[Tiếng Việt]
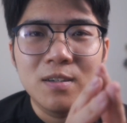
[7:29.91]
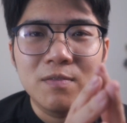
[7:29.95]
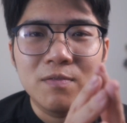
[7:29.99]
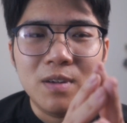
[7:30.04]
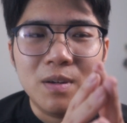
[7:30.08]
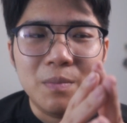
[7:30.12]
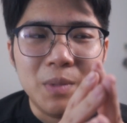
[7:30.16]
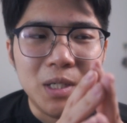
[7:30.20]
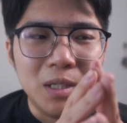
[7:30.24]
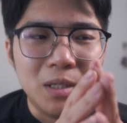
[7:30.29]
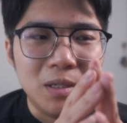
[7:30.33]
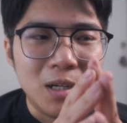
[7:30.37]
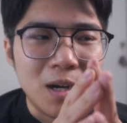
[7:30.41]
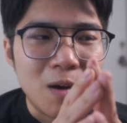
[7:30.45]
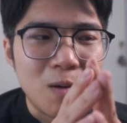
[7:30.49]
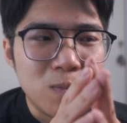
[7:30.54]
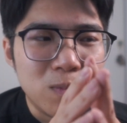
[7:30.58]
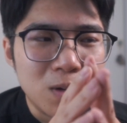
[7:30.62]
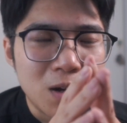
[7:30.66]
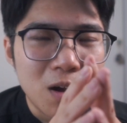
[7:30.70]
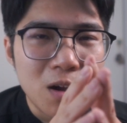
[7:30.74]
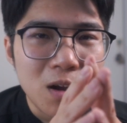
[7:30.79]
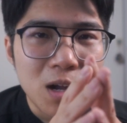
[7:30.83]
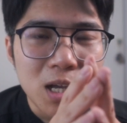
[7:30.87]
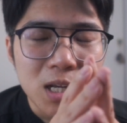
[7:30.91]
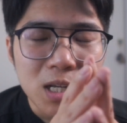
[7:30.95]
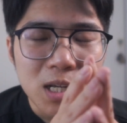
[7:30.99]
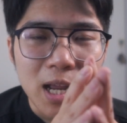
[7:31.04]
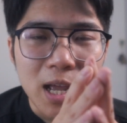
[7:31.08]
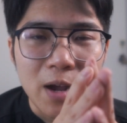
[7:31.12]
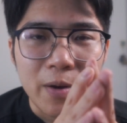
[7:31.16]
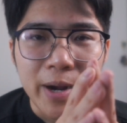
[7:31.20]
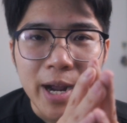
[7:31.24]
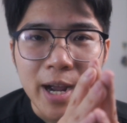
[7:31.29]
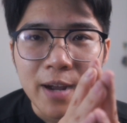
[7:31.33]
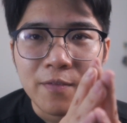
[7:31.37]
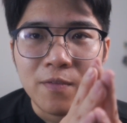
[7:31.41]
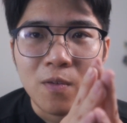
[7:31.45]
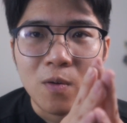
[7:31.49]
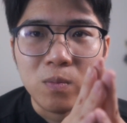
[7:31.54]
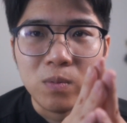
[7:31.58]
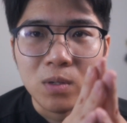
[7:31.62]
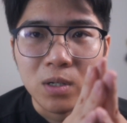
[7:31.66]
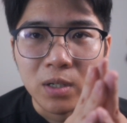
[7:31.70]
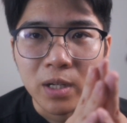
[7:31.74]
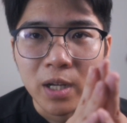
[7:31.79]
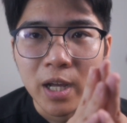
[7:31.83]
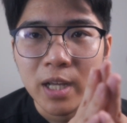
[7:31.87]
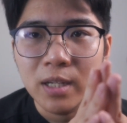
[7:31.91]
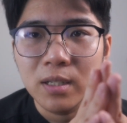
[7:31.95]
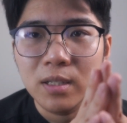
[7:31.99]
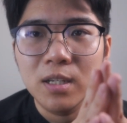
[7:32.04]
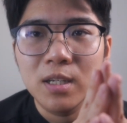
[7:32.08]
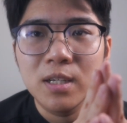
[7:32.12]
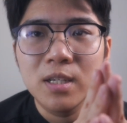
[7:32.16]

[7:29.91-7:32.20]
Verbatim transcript: và mình không có cách nào khắc phục được hết